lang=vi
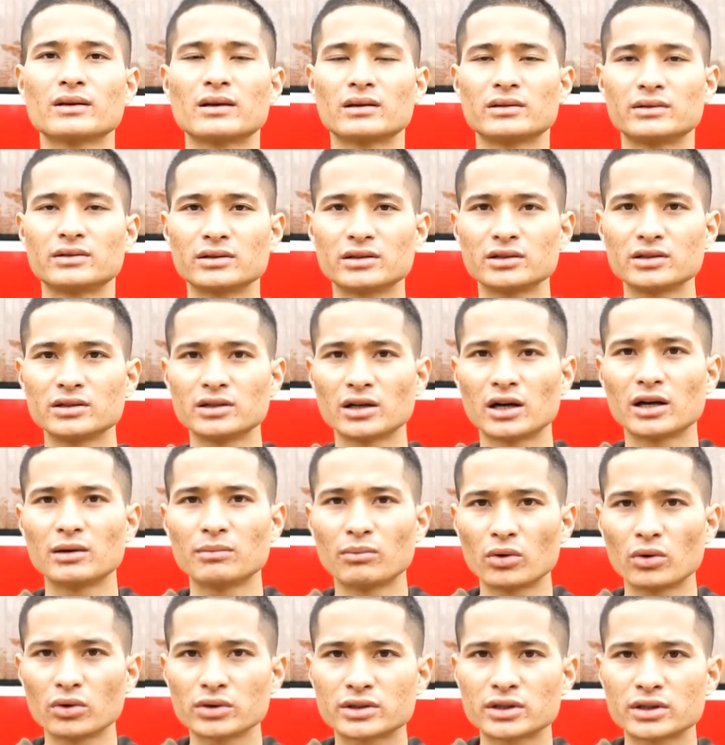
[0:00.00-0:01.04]
những người
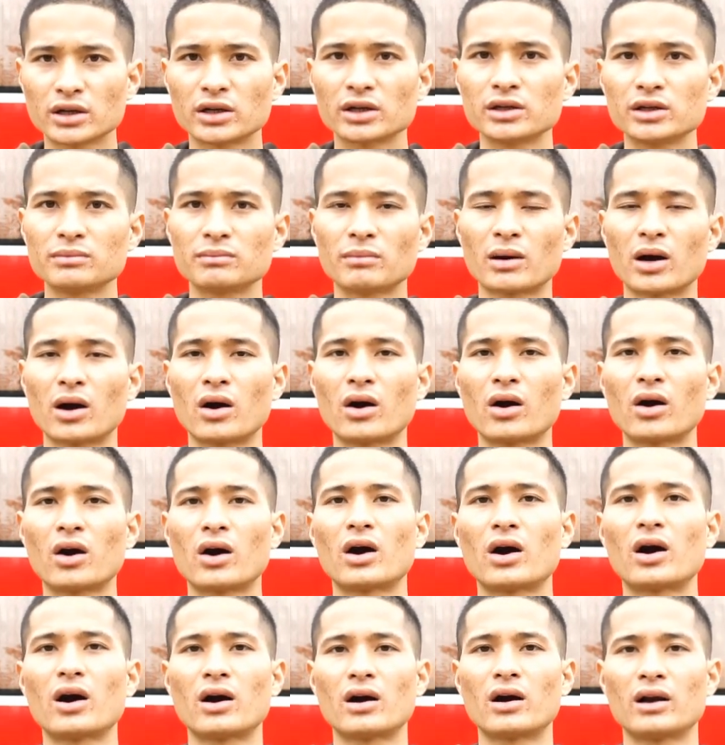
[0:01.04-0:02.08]
môi giới mà
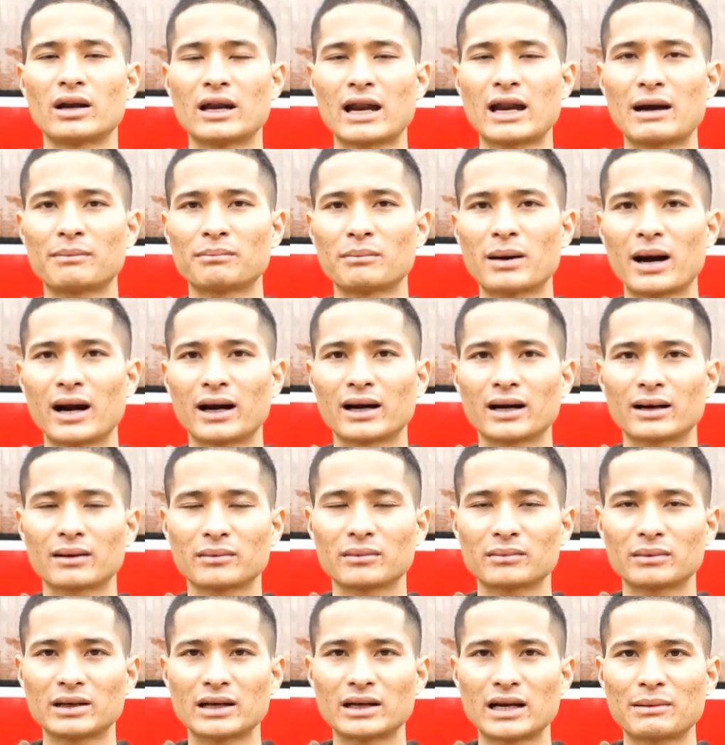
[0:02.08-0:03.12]
họ làm bằng
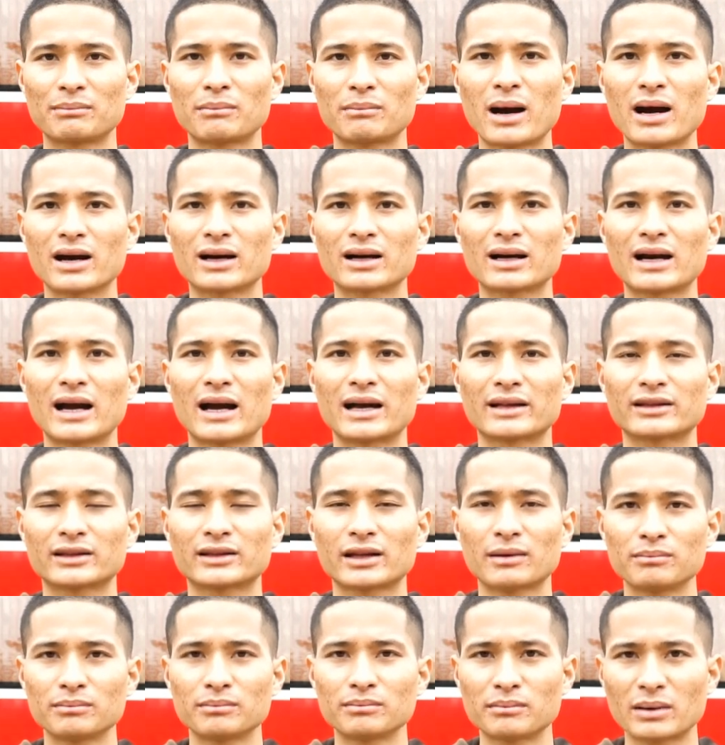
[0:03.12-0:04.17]
làm bằng cả tâm
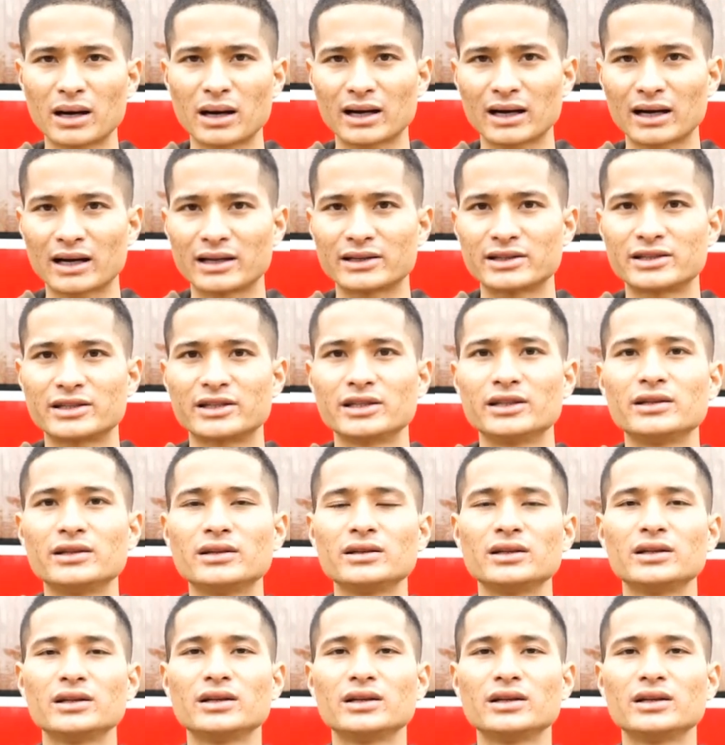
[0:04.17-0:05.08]
bằng cả trí